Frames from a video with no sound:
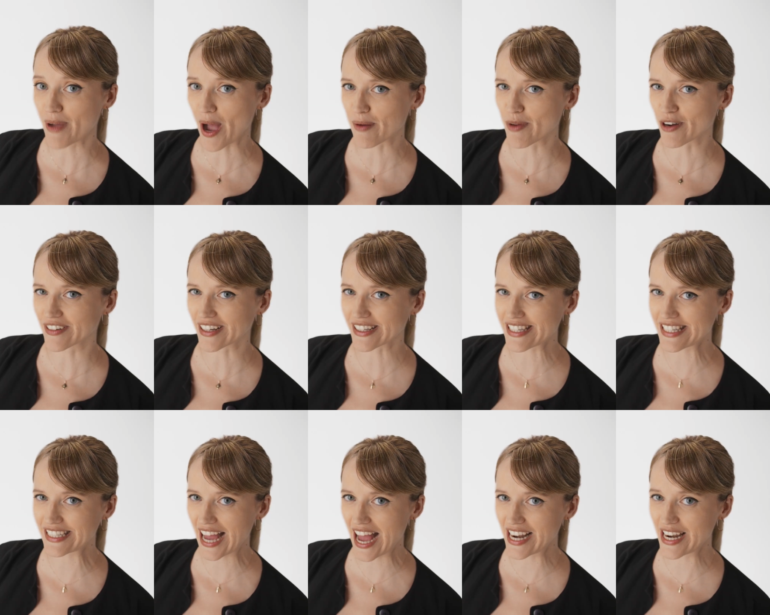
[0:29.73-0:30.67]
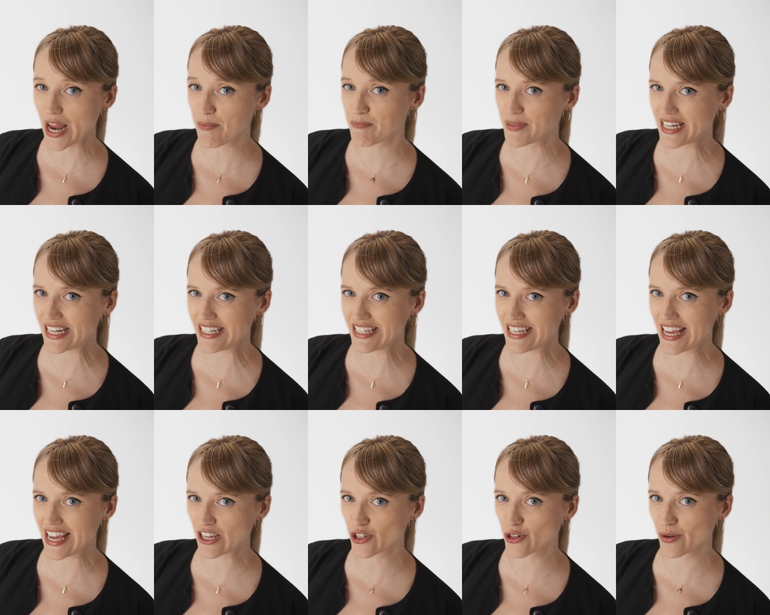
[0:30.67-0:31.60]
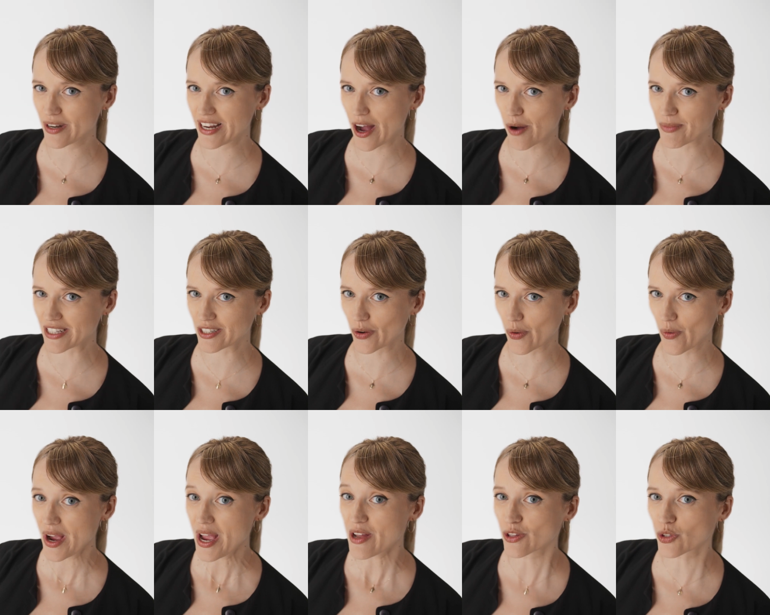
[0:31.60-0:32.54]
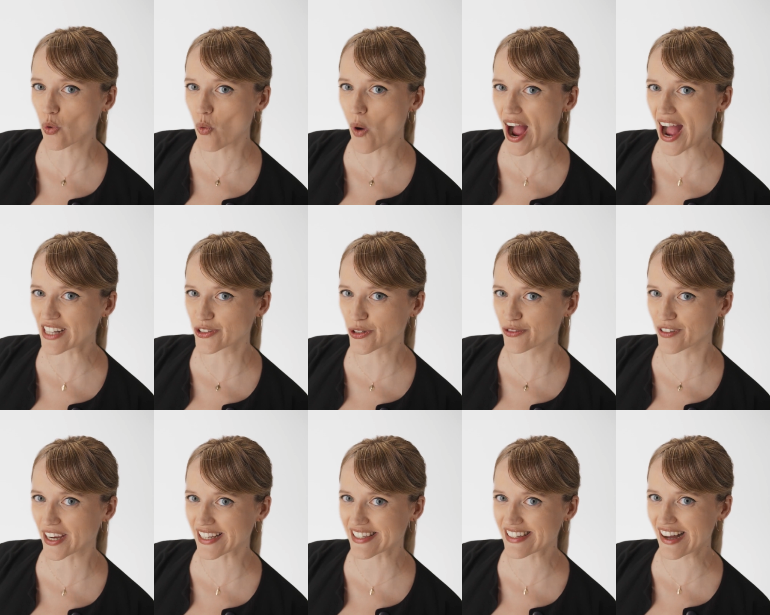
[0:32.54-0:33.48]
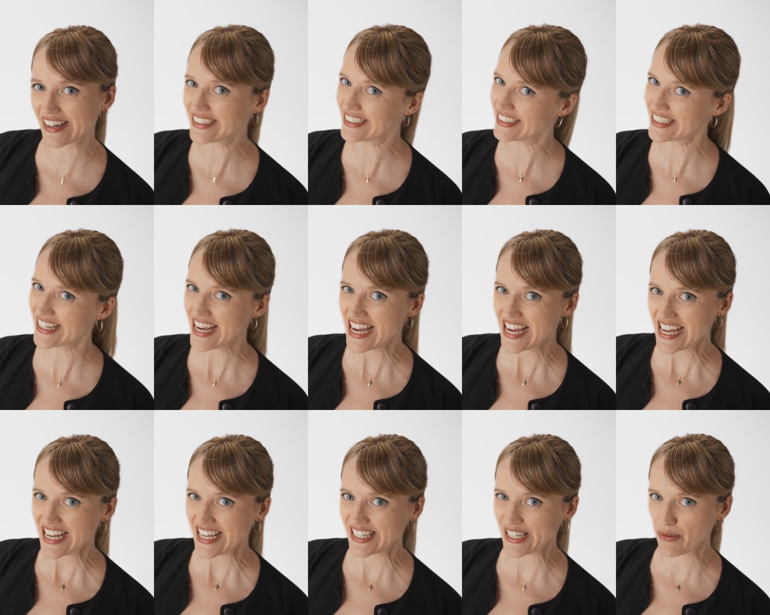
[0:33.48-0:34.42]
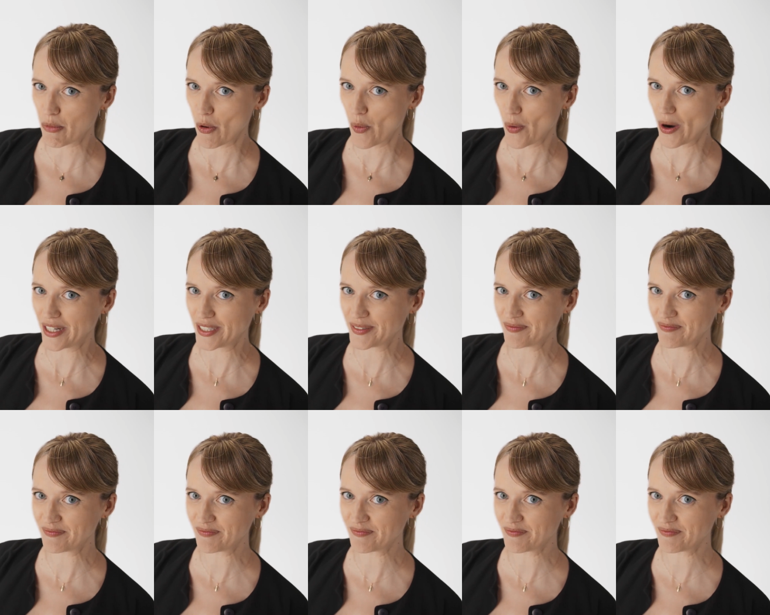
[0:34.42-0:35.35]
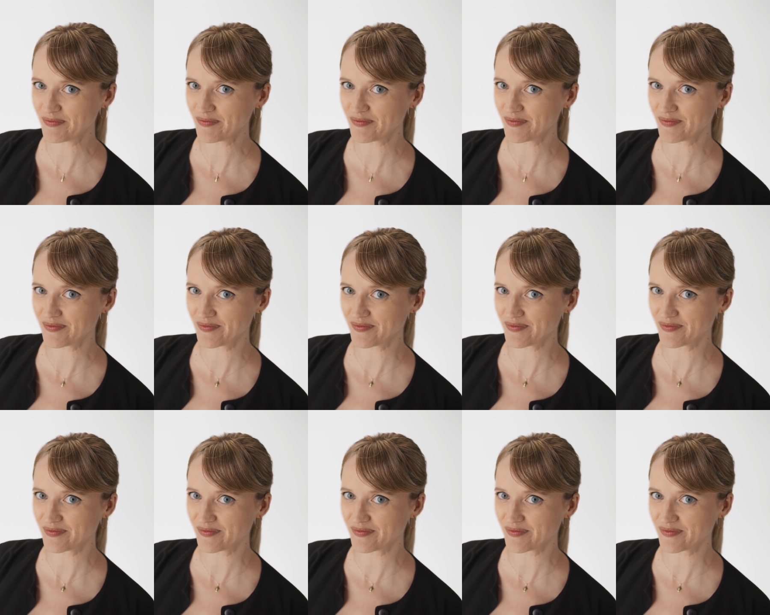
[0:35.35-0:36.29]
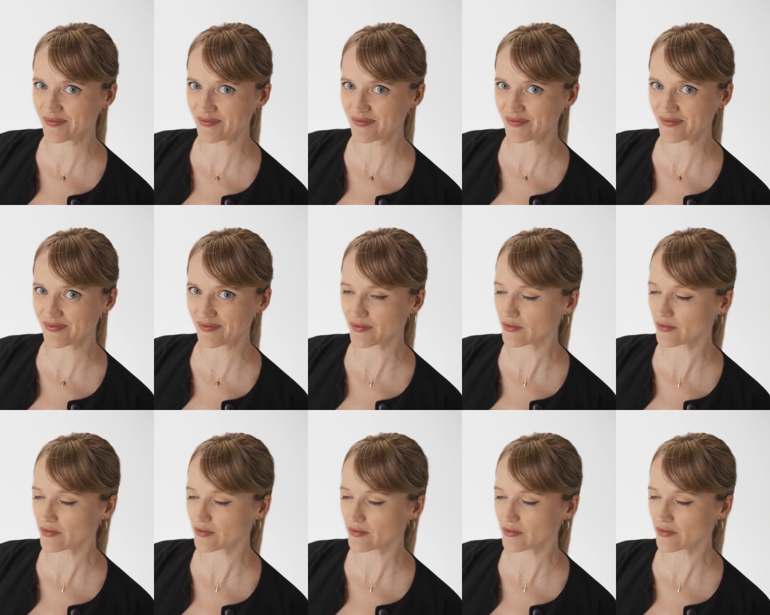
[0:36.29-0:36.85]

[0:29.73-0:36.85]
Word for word: Parment vertical, pilier et en béton, toit à deux versants. C'est beau. Mais il a aussi une grande valeur sentimentale.